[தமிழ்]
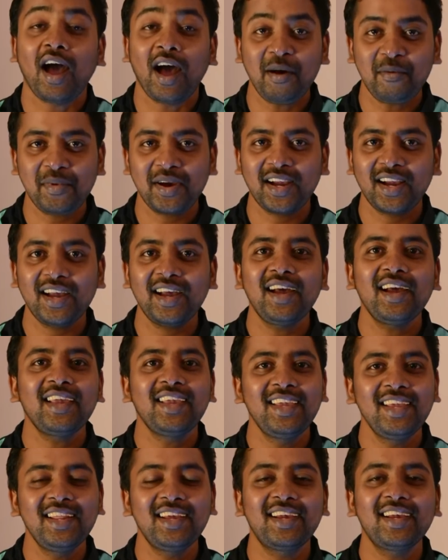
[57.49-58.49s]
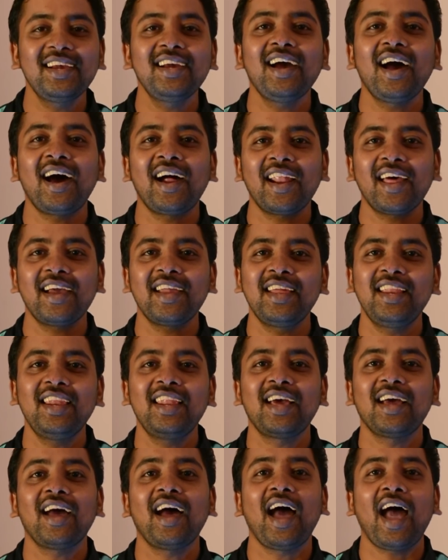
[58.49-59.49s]
ஆமாங்க இருக்குது ஆனால்
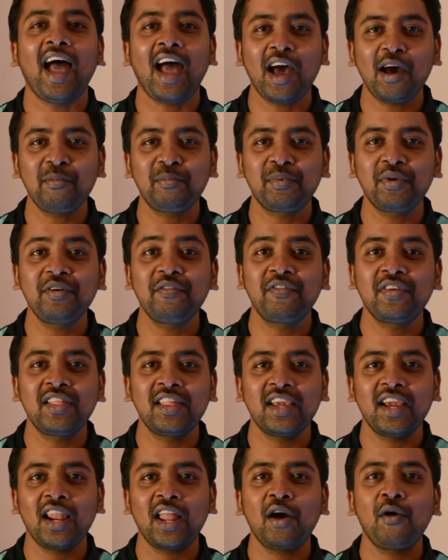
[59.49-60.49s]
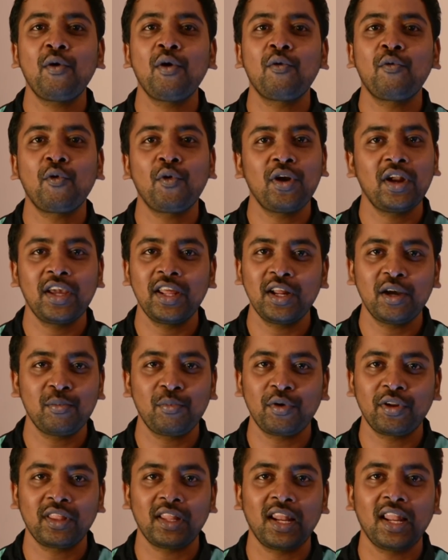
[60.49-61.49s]
இல்லை ஆப்பு ஃபிசிக்கலாக உங்கள் ஃபோனில் இருக்க
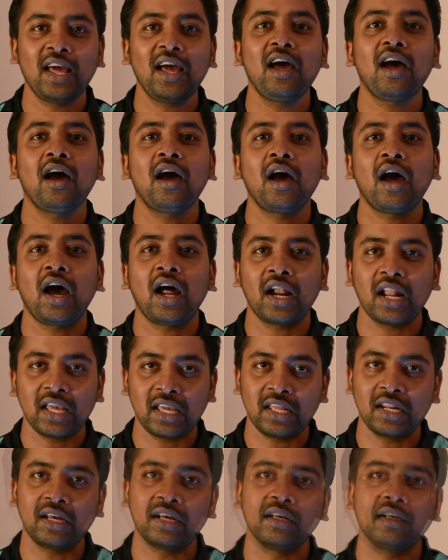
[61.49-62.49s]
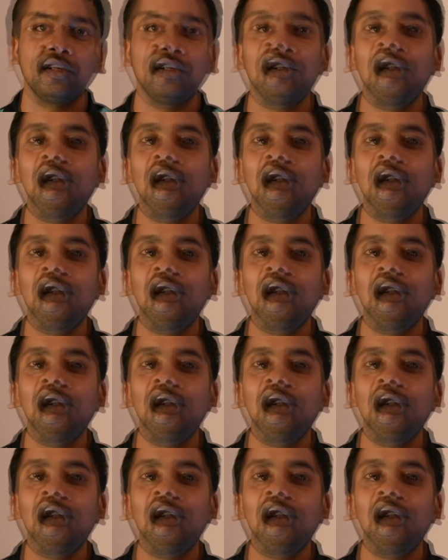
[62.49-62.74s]
போகிறதில்ல ஆனால் இருக்குது